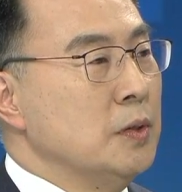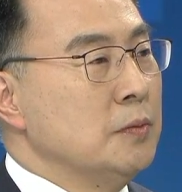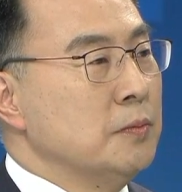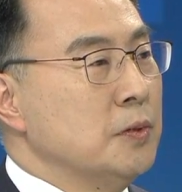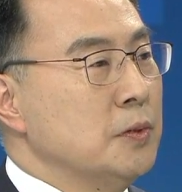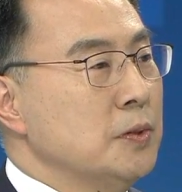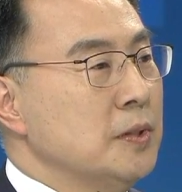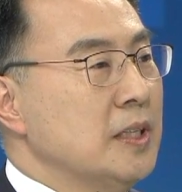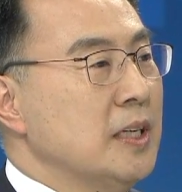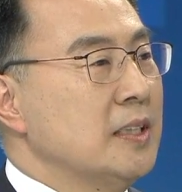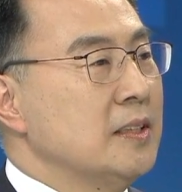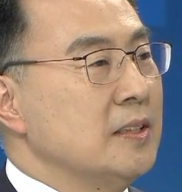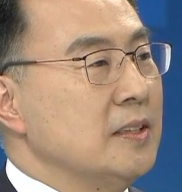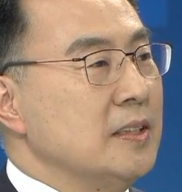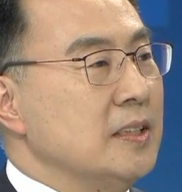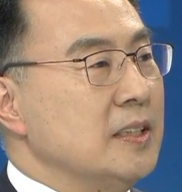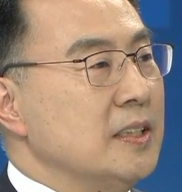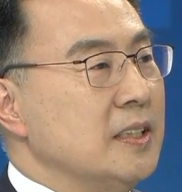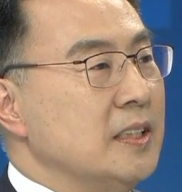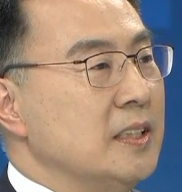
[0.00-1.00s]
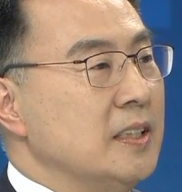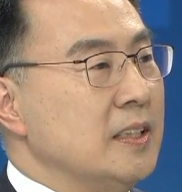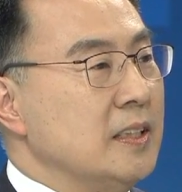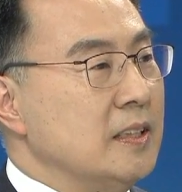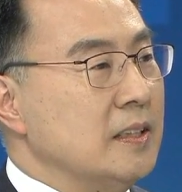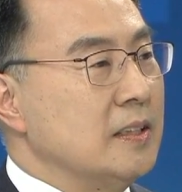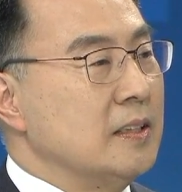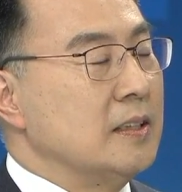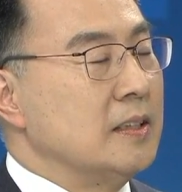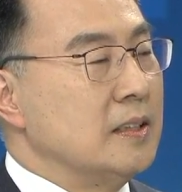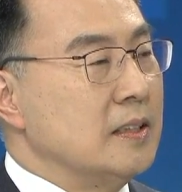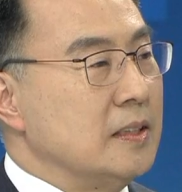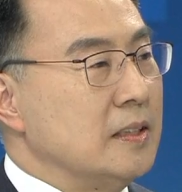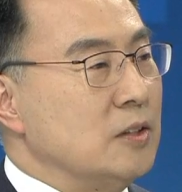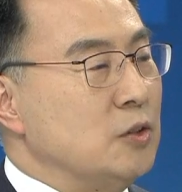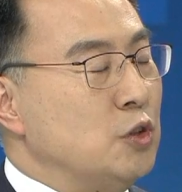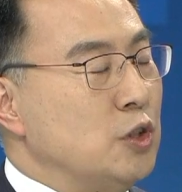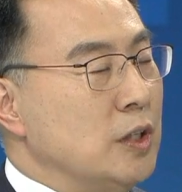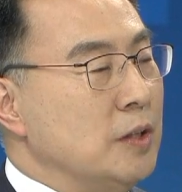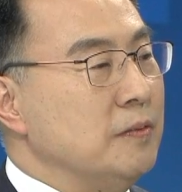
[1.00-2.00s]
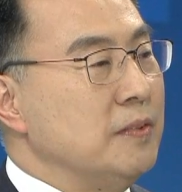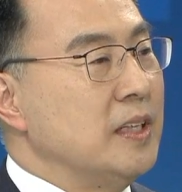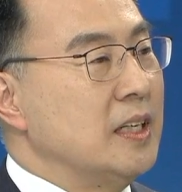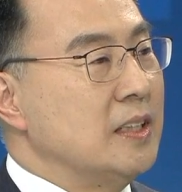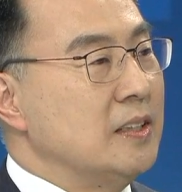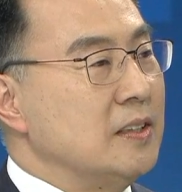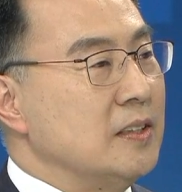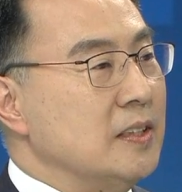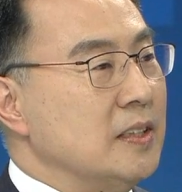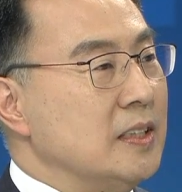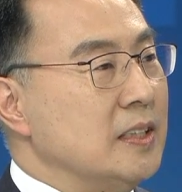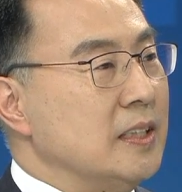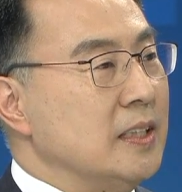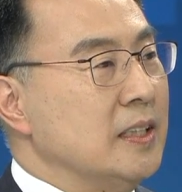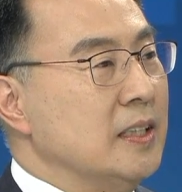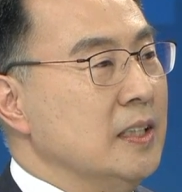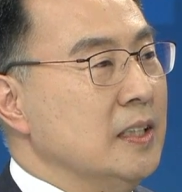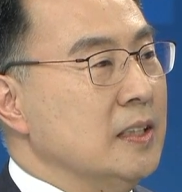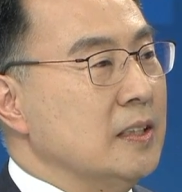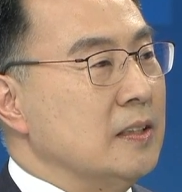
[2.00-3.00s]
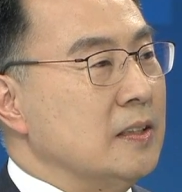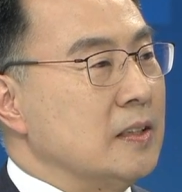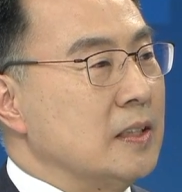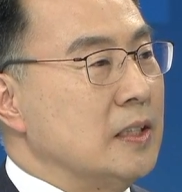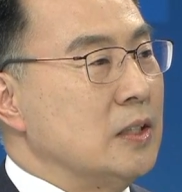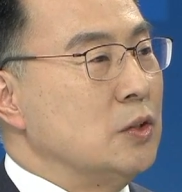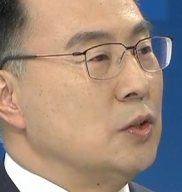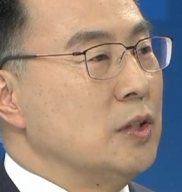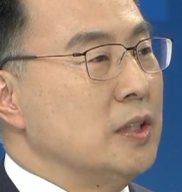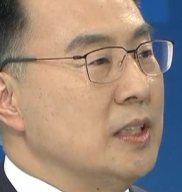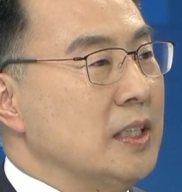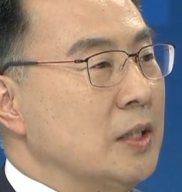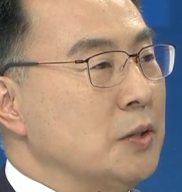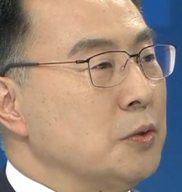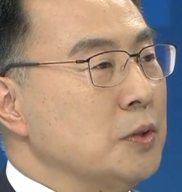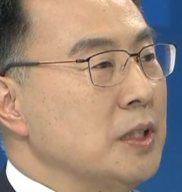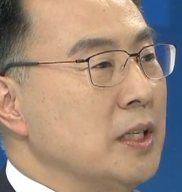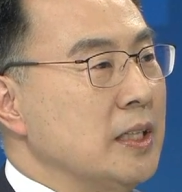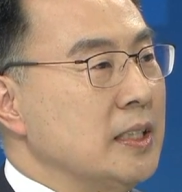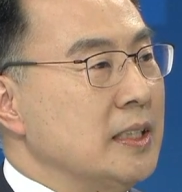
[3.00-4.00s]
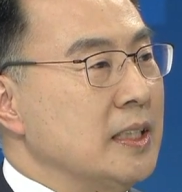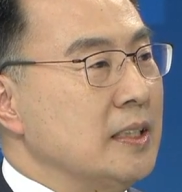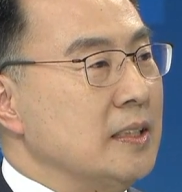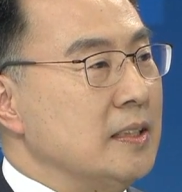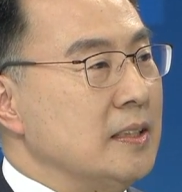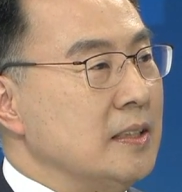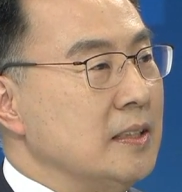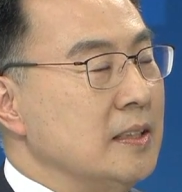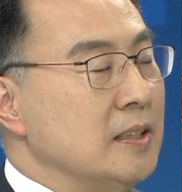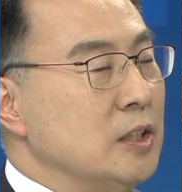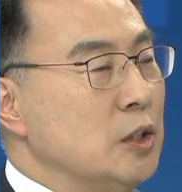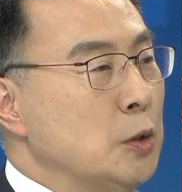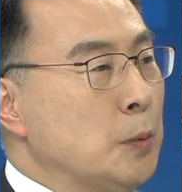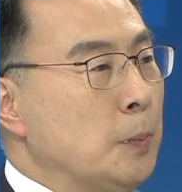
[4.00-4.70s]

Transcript: 포드라든지 어, GM이라든지 어, 기존의 자동차 회사들은